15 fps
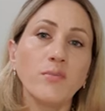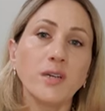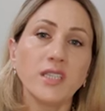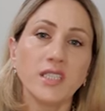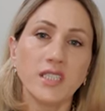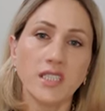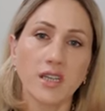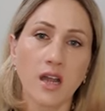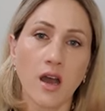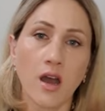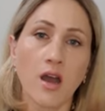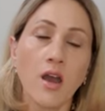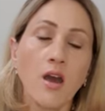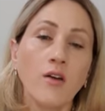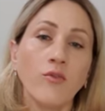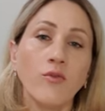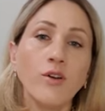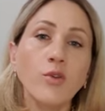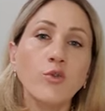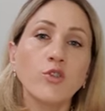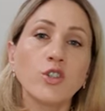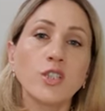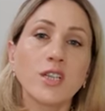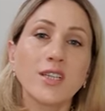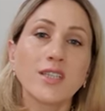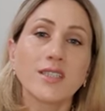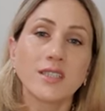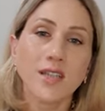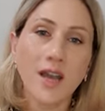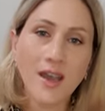мастера, вы уже
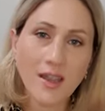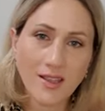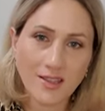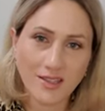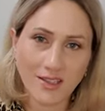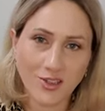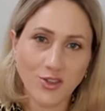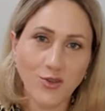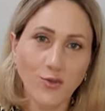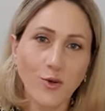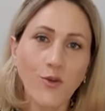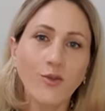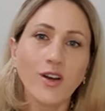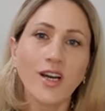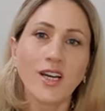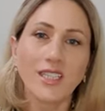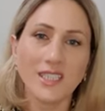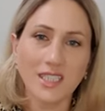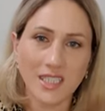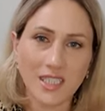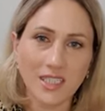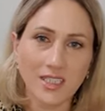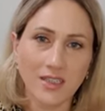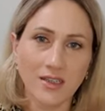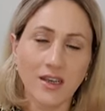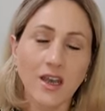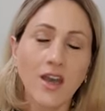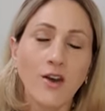знаете, чего вы хотите,